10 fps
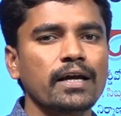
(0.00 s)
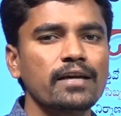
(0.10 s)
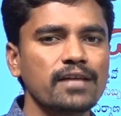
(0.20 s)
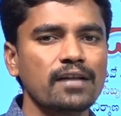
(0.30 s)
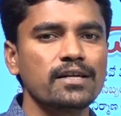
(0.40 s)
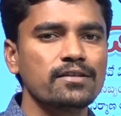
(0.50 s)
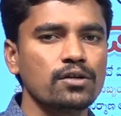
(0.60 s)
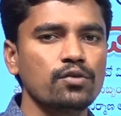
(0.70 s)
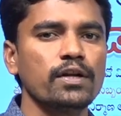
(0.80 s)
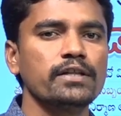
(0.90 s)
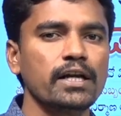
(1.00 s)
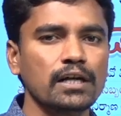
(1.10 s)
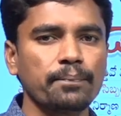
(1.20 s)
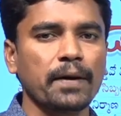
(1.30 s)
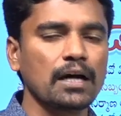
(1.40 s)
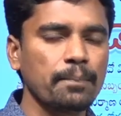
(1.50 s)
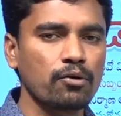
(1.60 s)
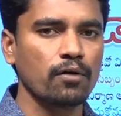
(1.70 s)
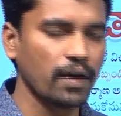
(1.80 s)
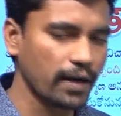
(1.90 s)
కేసీఆర్ చేసిండు వీళ్ళిద్దరికీ
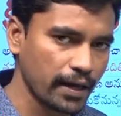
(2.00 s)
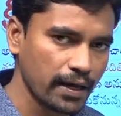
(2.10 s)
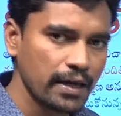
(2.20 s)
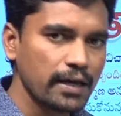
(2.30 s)
పడకపోవడం వల్లనే